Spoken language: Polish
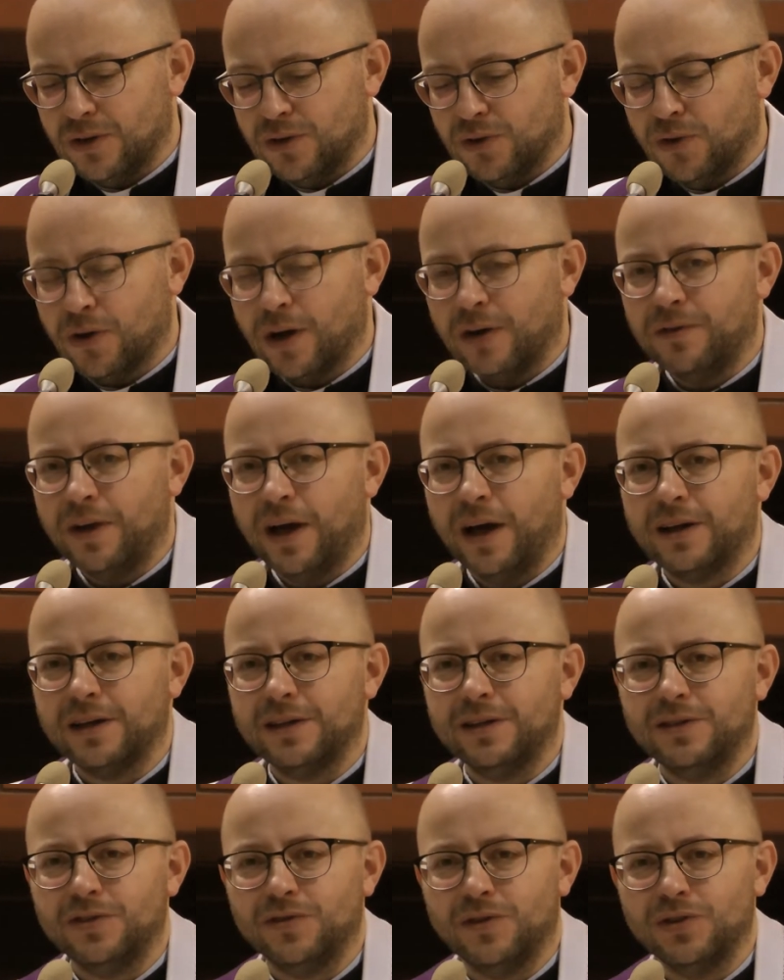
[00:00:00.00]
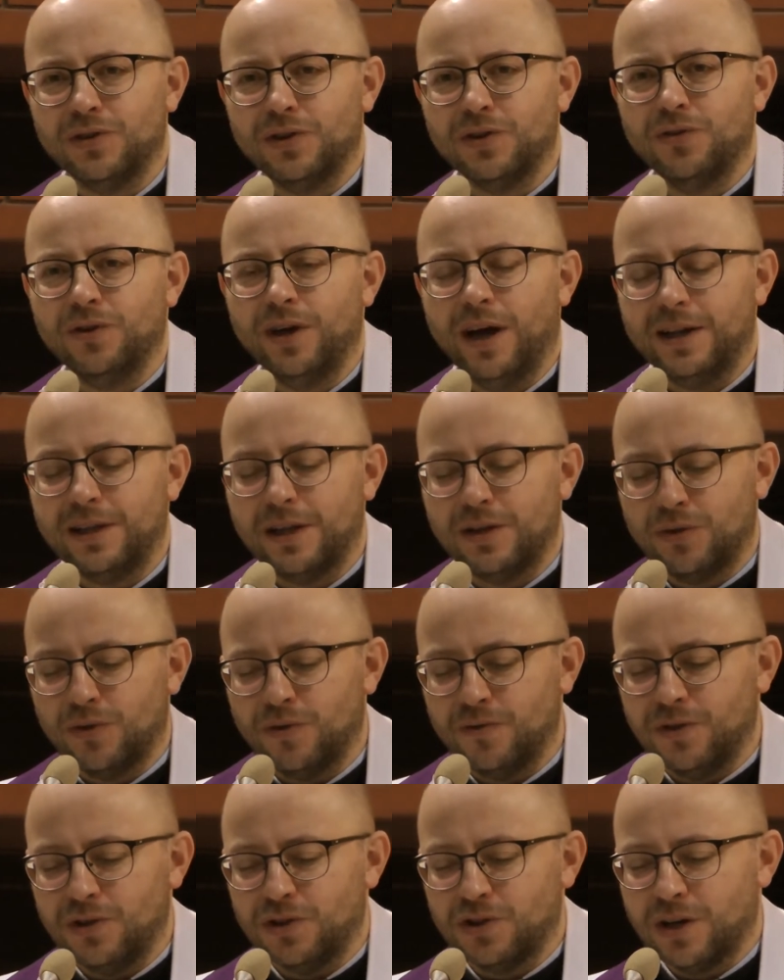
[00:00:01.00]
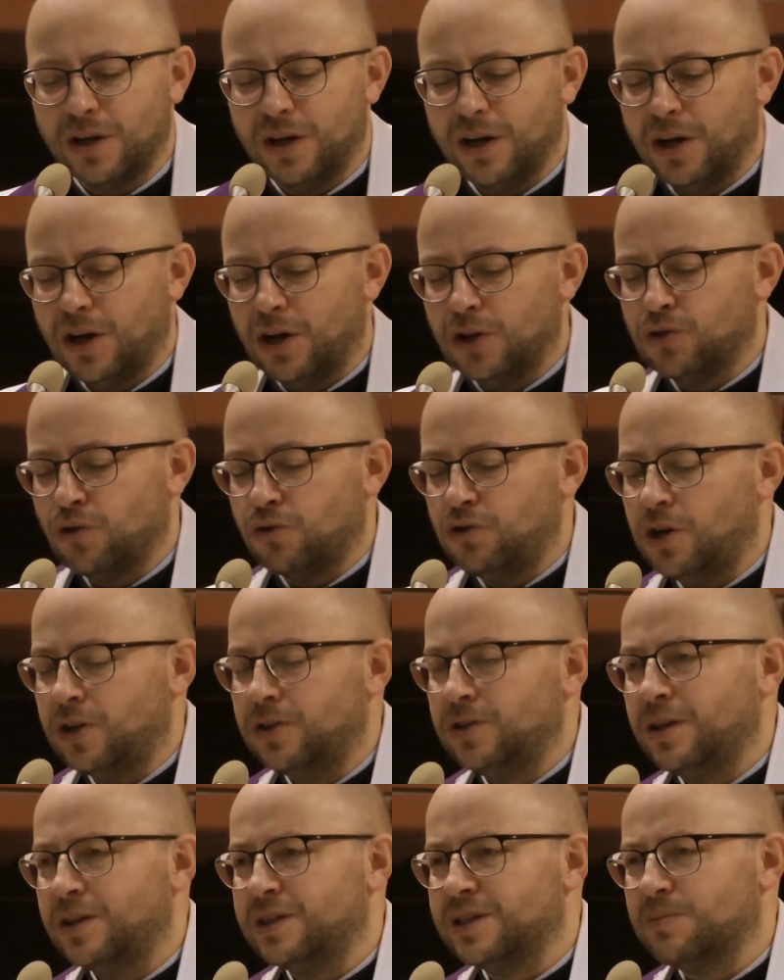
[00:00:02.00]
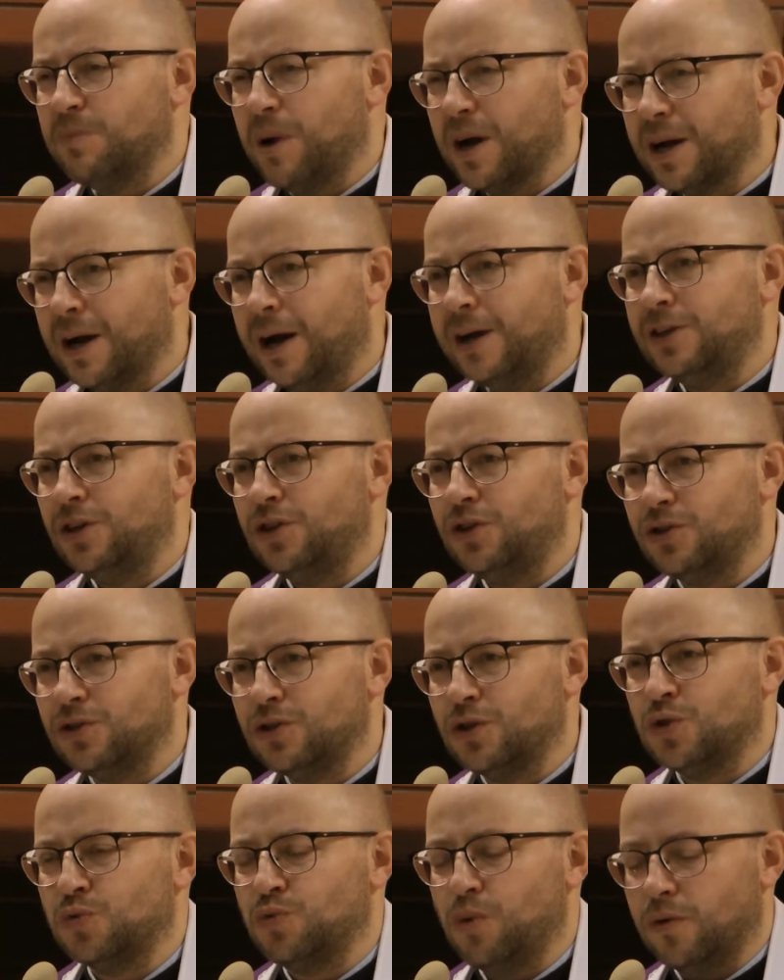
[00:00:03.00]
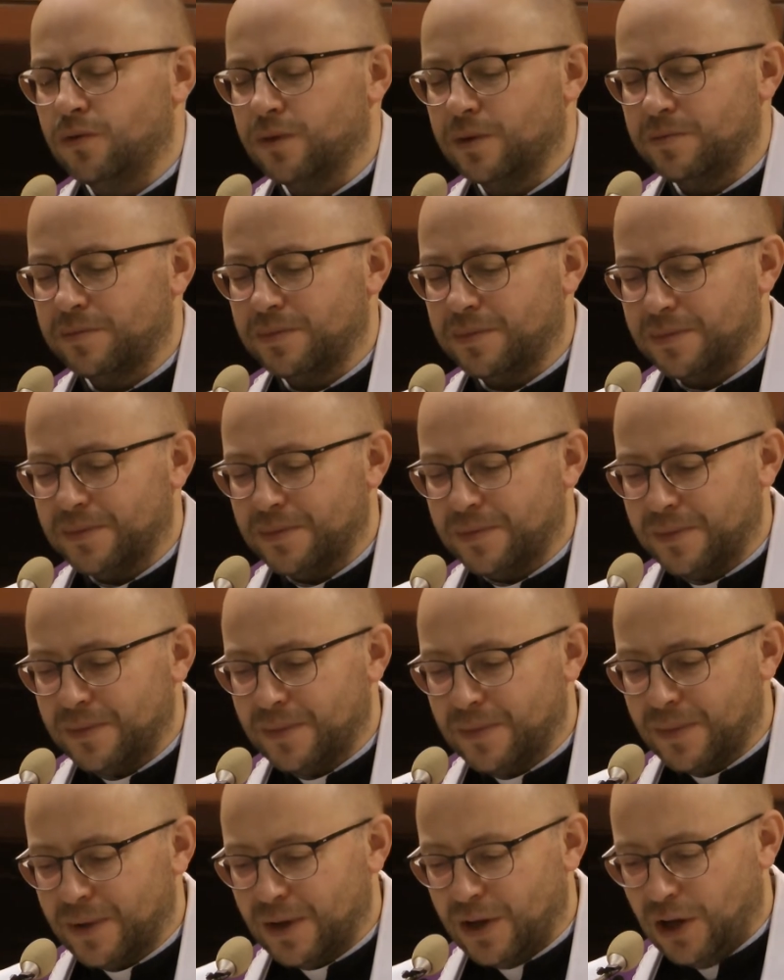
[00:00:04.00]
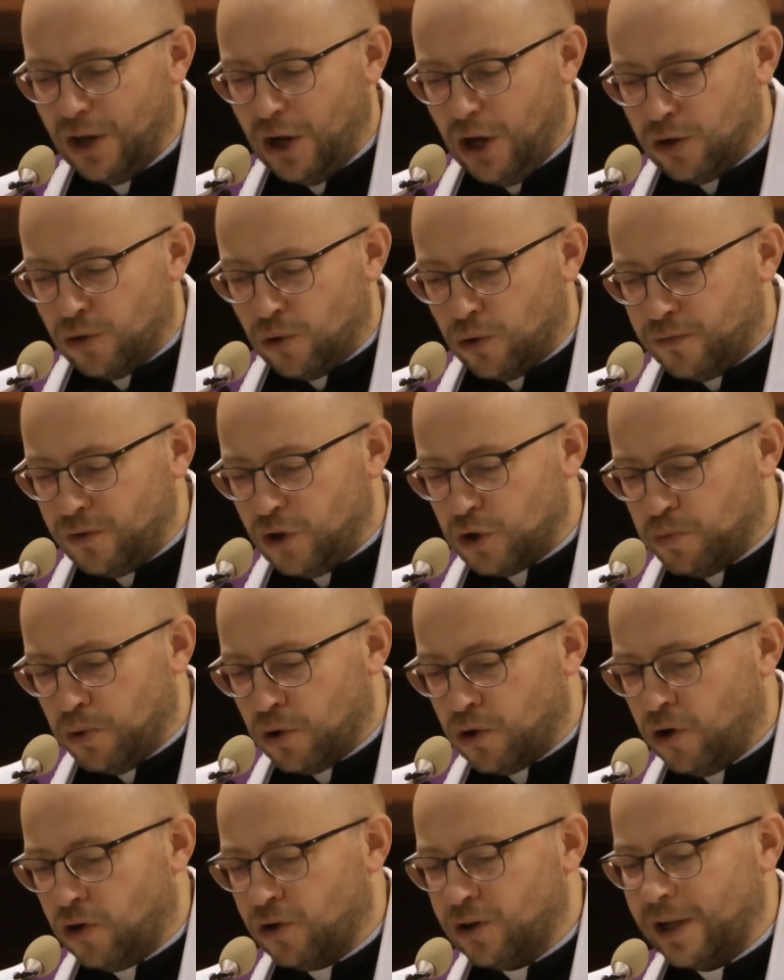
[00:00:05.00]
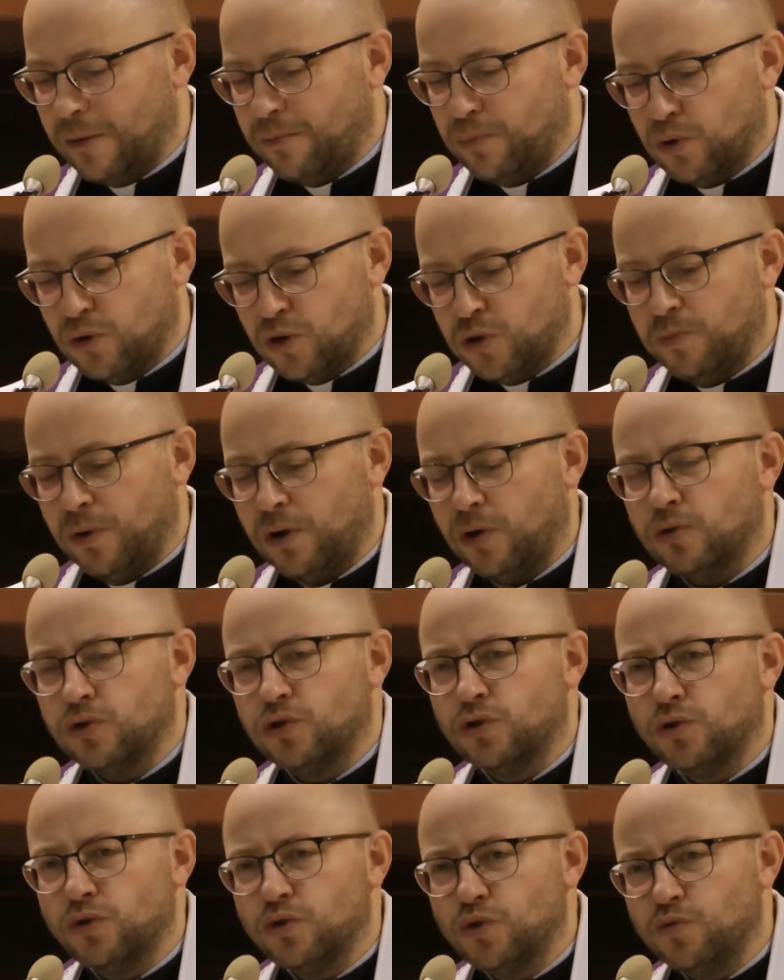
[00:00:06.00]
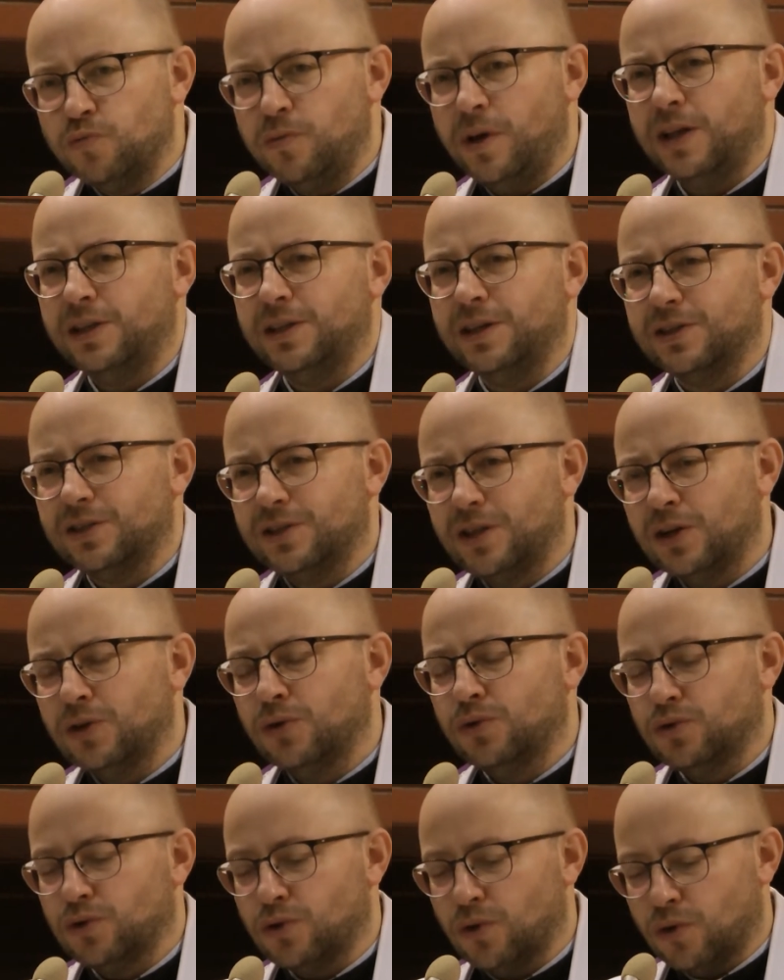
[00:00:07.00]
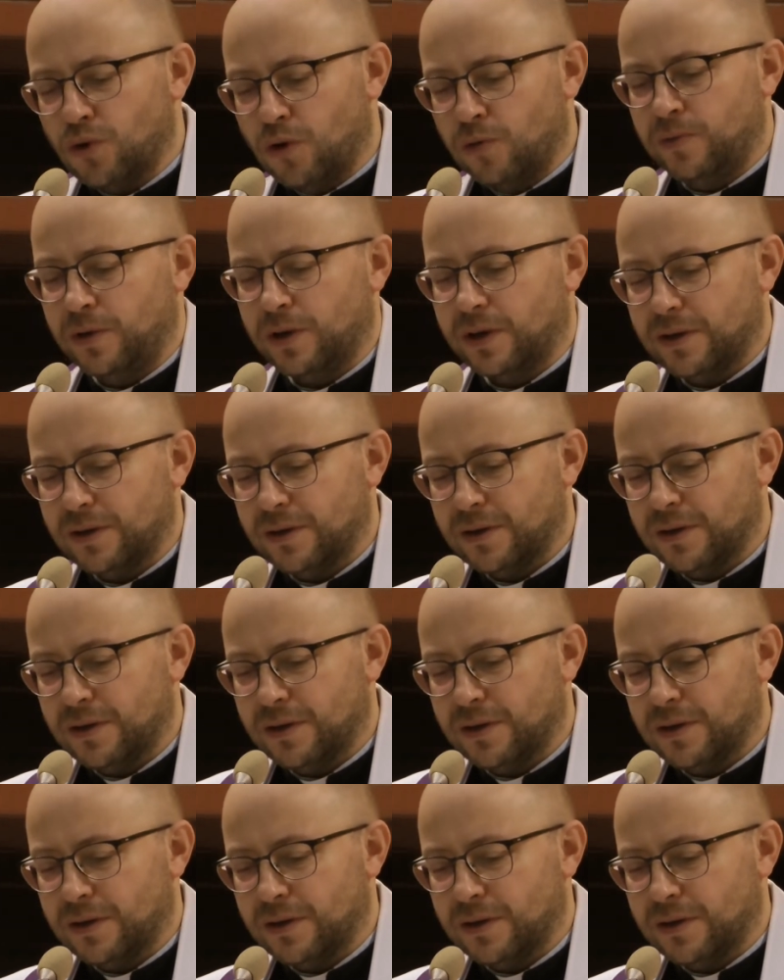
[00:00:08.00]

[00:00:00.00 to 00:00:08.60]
Droga wiary świętego Jana to również codzienne zmaganie się ze Słowem. To również pokorna prośba o zrozumienie tego, co robię.